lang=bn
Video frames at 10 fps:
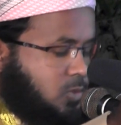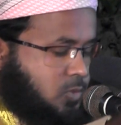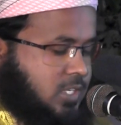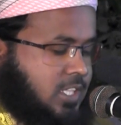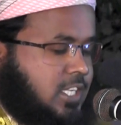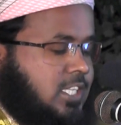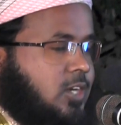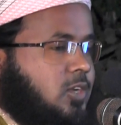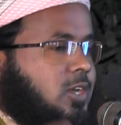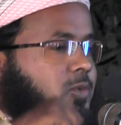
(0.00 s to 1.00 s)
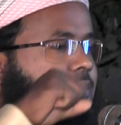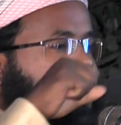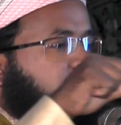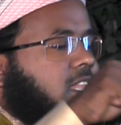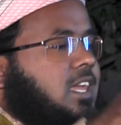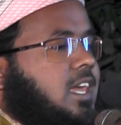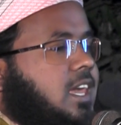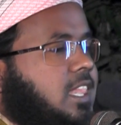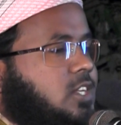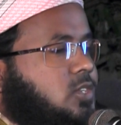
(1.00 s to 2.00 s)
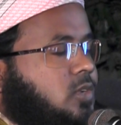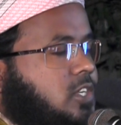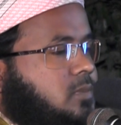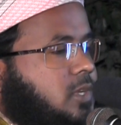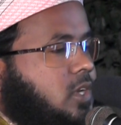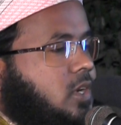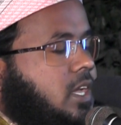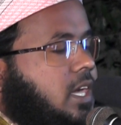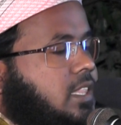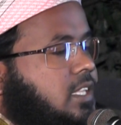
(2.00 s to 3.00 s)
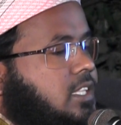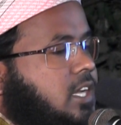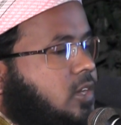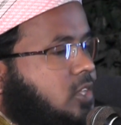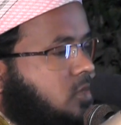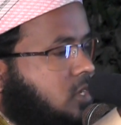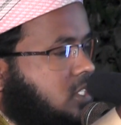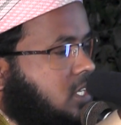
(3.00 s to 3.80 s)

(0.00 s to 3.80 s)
দুটা তিনটা করে ঘুরান দিলে এক গ্লাস রস বের হয় হাতে দেওয়া কাজে দশ